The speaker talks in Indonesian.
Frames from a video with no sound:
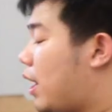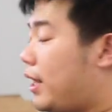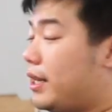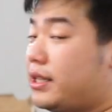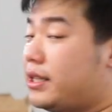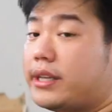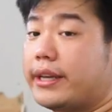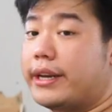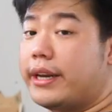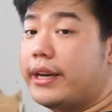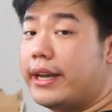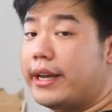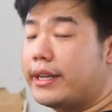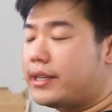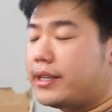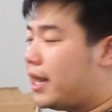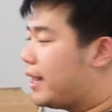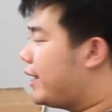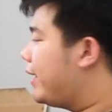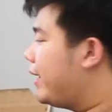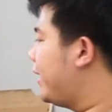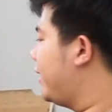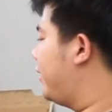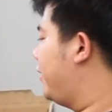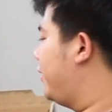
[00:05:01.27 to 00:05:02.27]
di sini
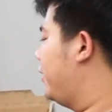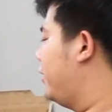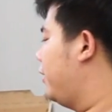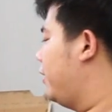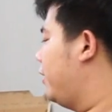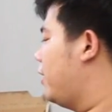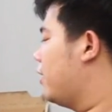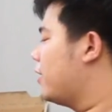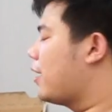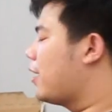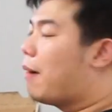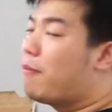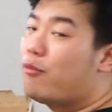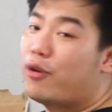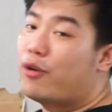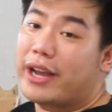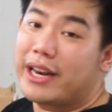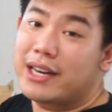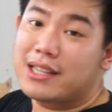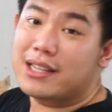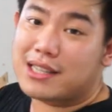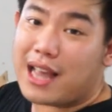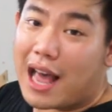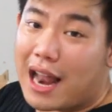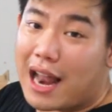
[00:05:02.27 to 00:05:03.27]
jadi nggak
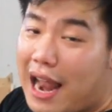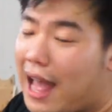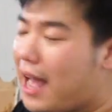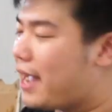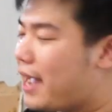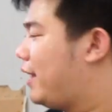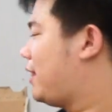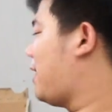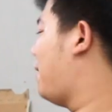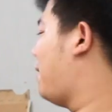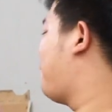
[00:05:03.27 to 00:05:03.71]
mungkin salah kita